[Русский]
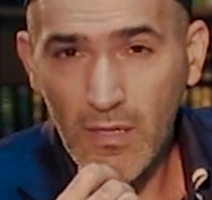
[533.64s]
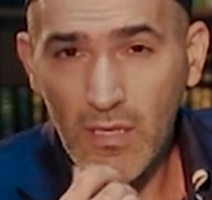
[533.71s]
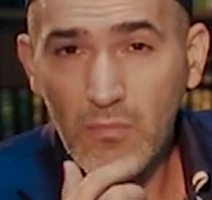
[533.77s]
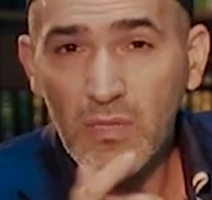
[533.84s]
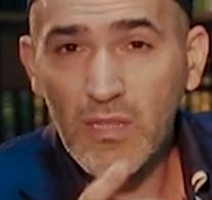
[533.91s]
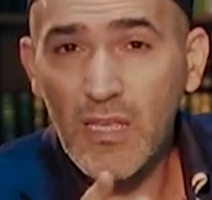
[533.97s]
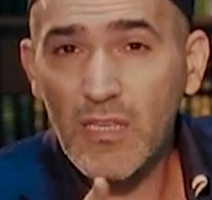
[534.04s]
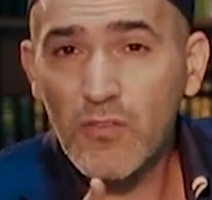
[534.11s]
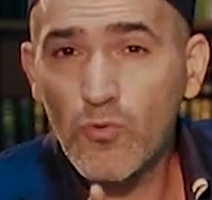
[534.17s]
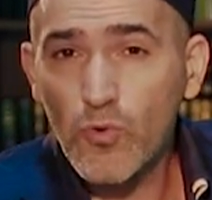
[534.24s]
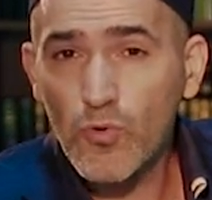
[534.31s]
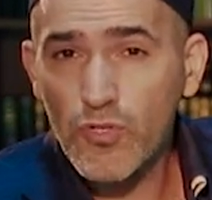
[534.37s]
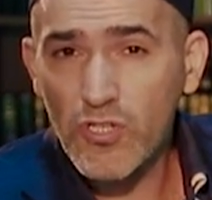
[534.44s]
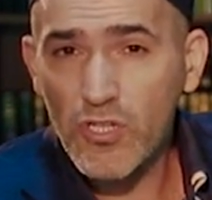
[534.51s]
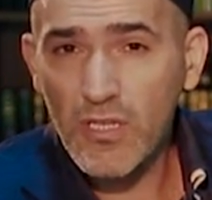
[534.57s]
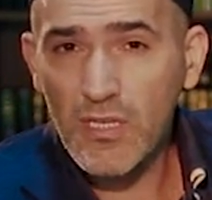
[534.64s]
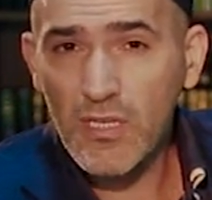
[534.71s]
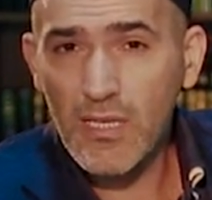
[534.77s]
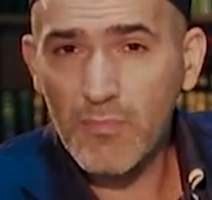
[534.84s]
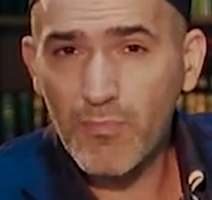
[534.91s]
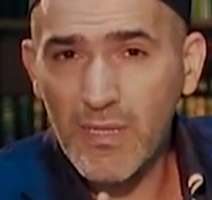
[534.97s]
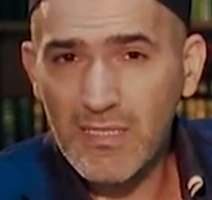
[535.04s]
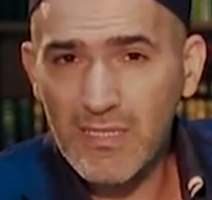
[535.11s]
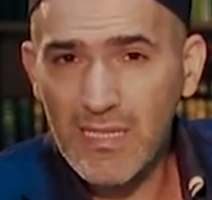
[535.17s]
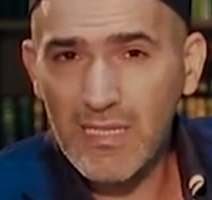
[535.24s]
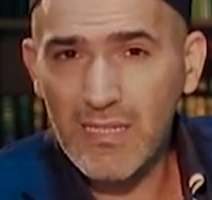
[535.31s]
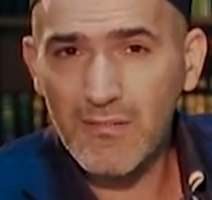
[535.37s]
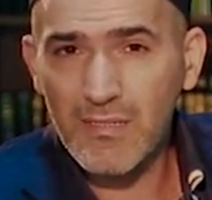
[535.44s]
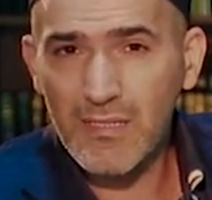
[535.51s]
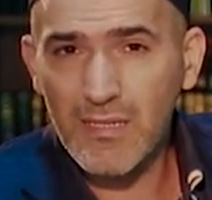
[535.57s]
Именно его ученики и
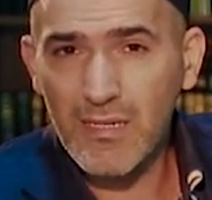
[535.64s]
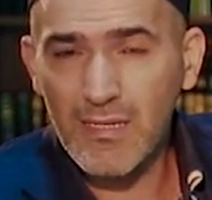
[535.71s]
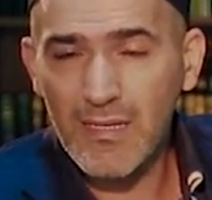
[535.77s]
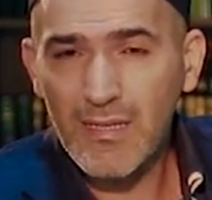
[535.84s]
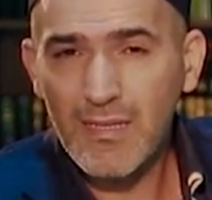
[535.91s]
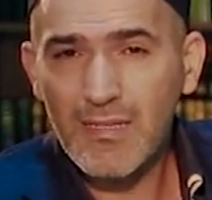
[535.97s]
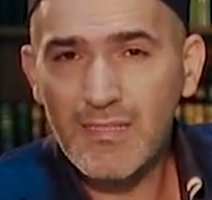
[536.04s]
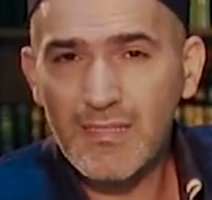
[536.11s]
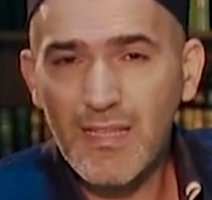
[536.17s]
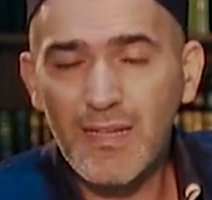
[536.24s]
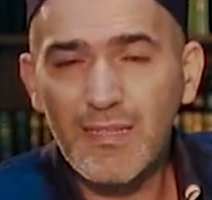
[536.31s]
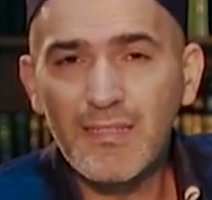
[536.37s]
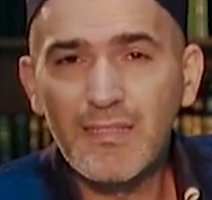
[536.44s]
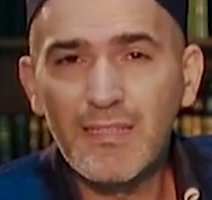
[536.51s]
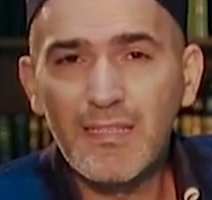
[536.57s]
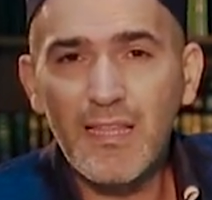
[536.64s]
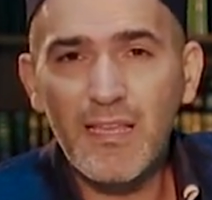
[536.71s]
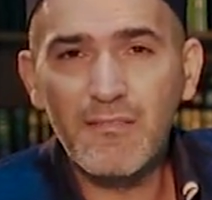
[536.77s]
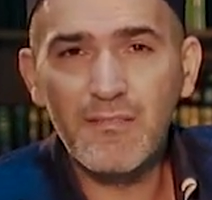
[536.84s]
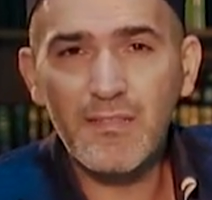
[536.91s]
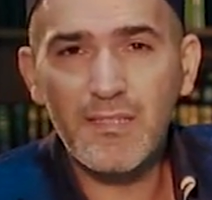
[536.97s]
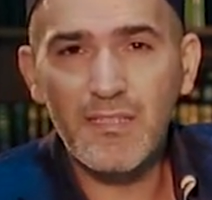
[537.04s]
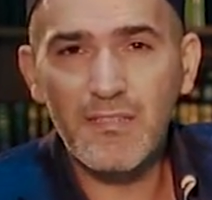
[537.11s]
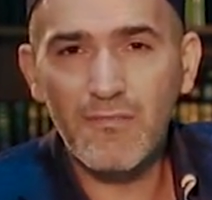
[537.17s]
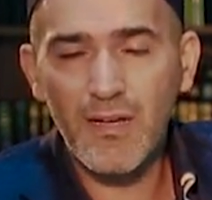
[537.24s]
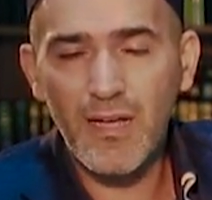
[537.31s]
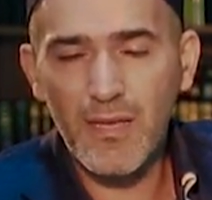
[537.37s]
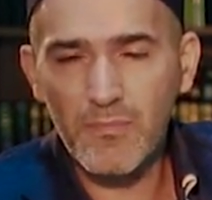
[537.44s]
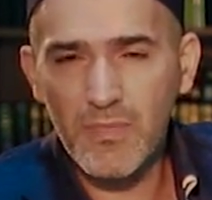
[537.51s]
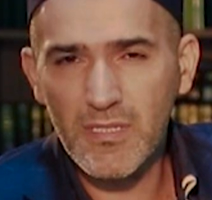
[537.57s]
последователи стали ненавистны
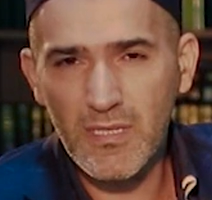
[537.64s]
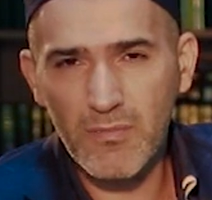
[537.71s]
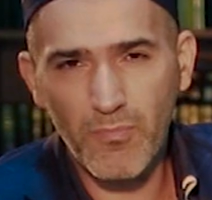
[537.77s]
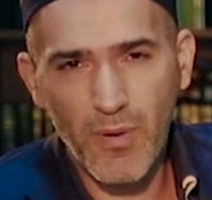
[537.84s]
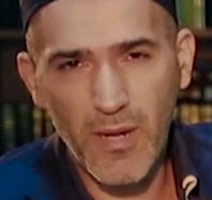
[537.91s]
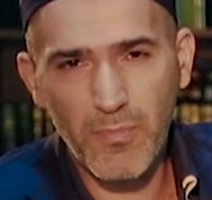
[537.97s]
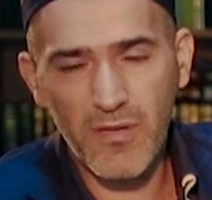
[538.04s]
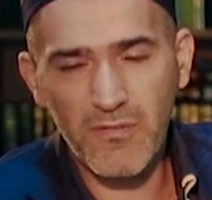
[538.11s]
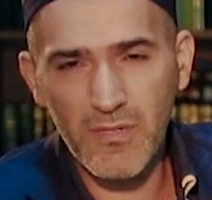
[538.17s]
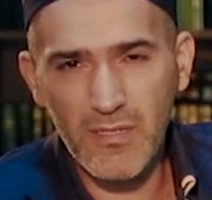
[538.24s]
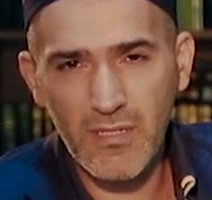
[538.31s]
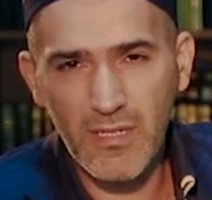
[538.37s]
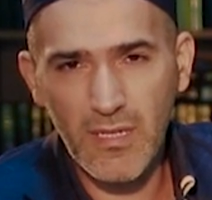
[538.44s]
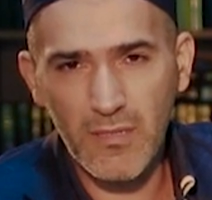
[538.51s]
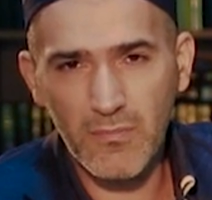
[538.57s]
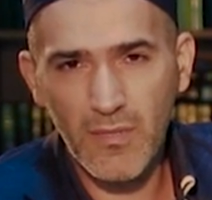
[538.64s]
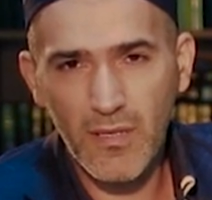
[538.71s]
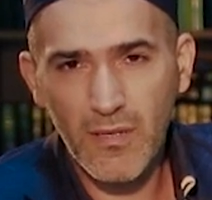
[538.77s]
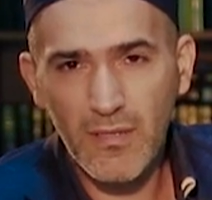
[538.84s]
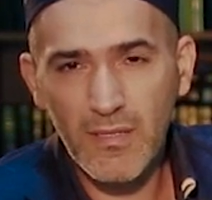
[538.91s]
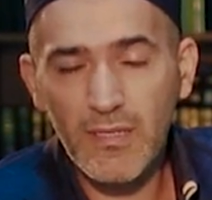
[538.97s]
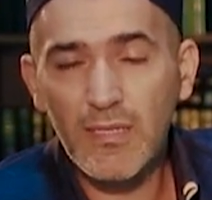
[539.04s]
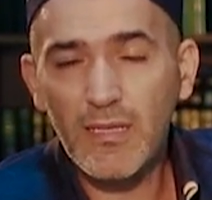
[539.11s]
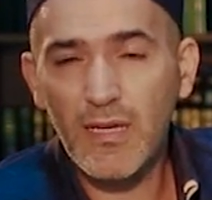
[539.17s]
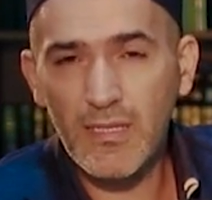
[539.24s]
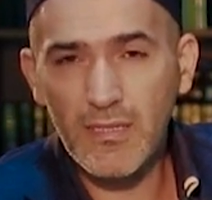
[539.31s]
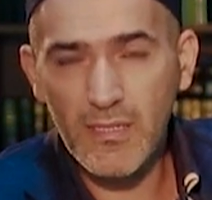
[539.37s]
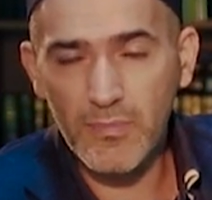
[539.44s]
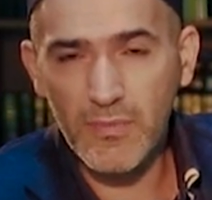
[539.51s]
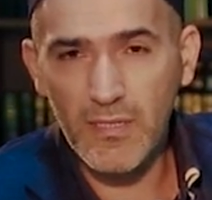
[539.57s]
ваххабистским проповедникам и их
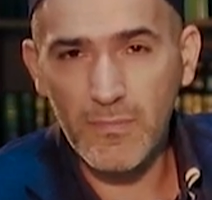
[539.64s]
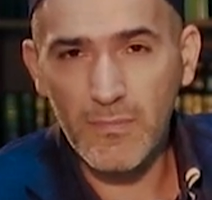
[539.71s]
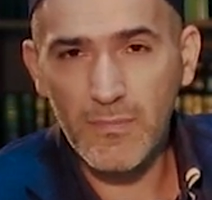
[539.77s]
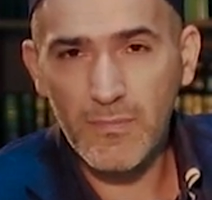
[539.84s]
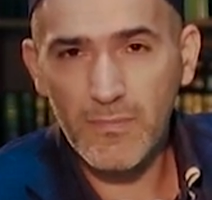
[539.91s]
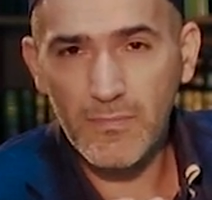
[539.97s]
адептам.